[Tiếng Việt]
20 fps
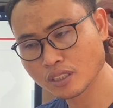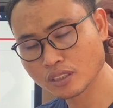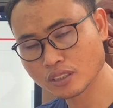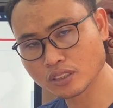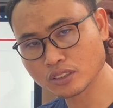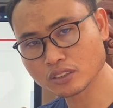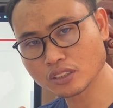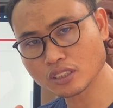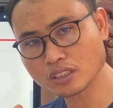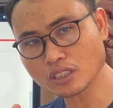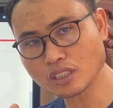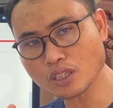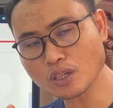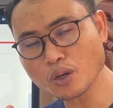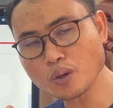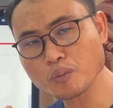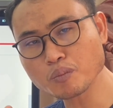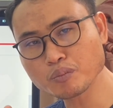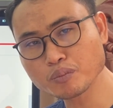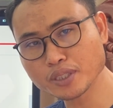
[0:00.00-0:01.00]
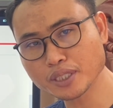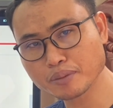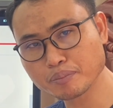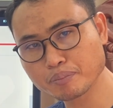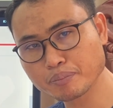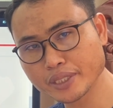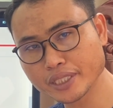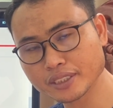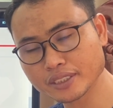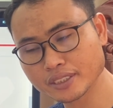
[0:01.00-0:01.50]
nó so ta ống nâng
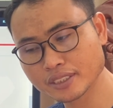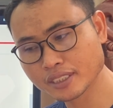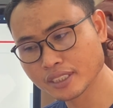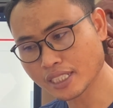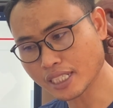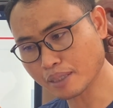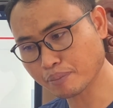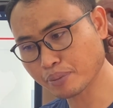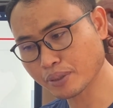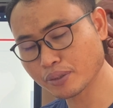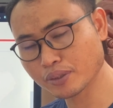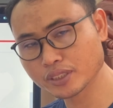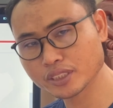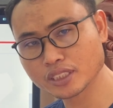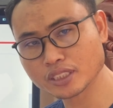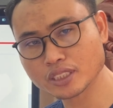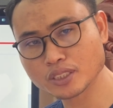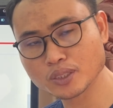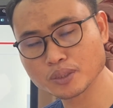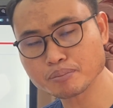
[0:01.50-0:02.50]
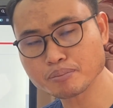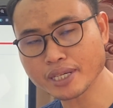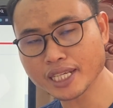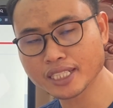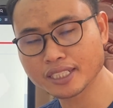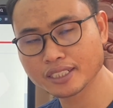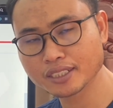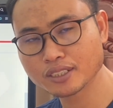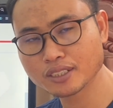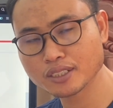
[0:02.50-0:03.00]
pình à phôi chừng nó bật
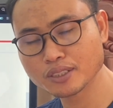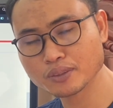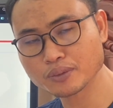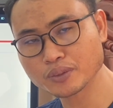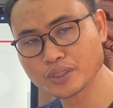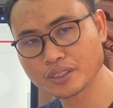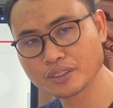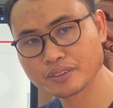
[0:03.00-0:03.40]
luôn